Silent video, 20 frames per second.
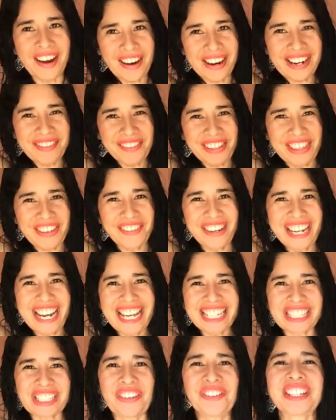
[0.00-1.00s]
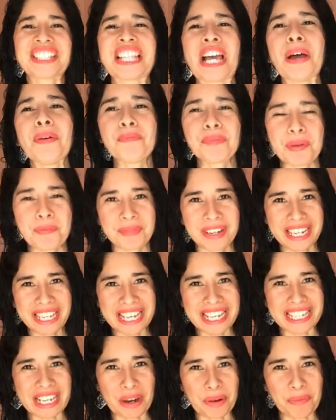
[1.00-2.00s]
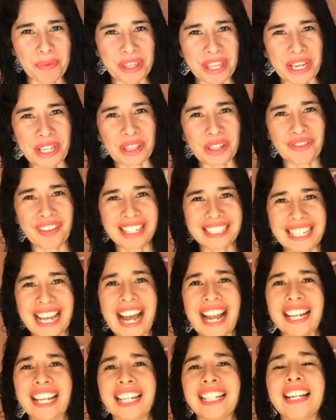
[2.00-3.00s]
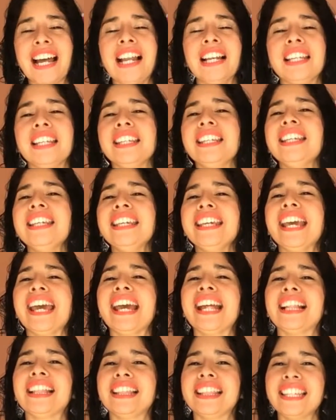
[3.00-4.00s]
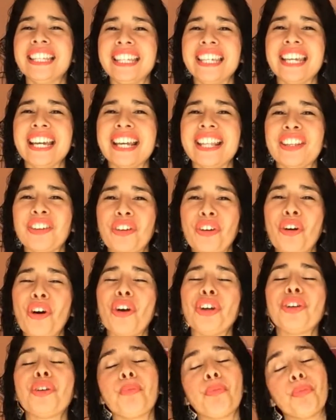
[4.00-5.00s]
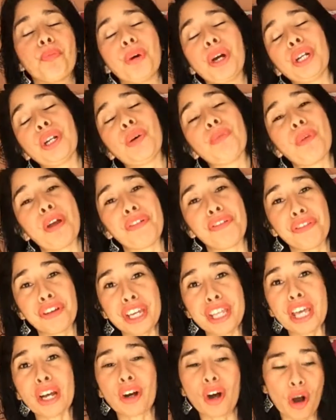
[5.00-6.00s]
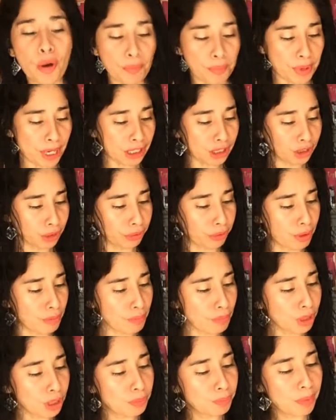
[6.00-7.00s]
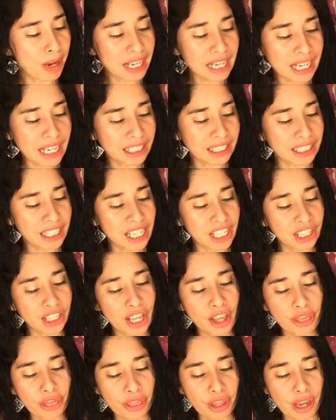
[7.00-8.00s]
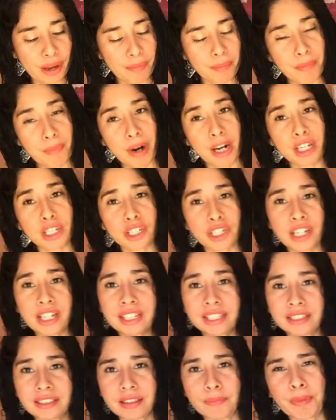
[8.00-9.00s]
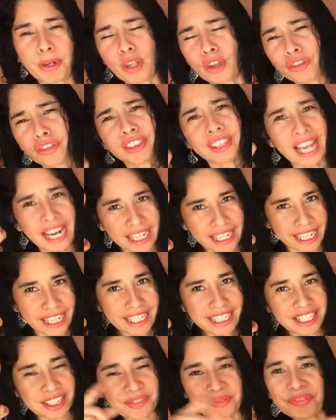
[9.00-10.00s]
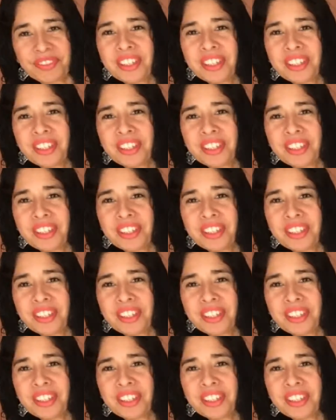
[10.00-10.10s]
Hola mis divinas, ¿cómo están? Bienvenidas a un videito más al canal y el día de hoy, bueno, me fui de compras, nos fuimos para la tienda de Marshalls, perdón, Target,